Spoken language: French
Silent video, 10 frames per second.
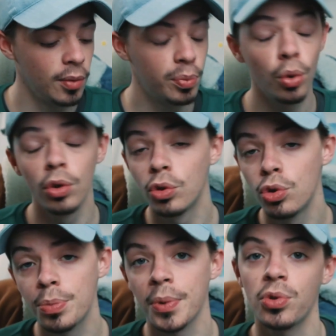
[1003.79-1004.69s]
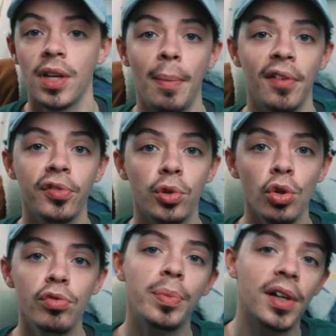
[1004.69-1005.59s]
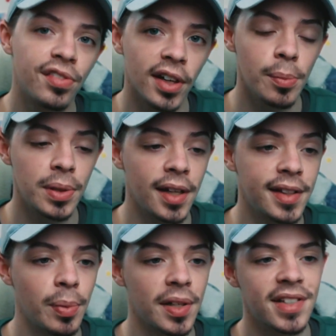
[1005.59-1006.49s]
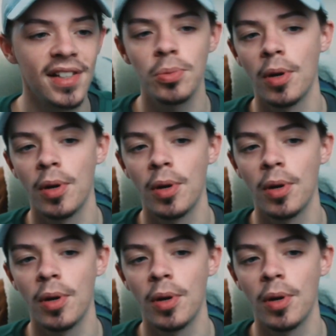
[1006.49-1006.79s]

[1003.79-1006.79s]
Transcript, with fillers: Pour le coup, je pense qu'il n'y a pas photo, vous préférez Pirate et Princesse,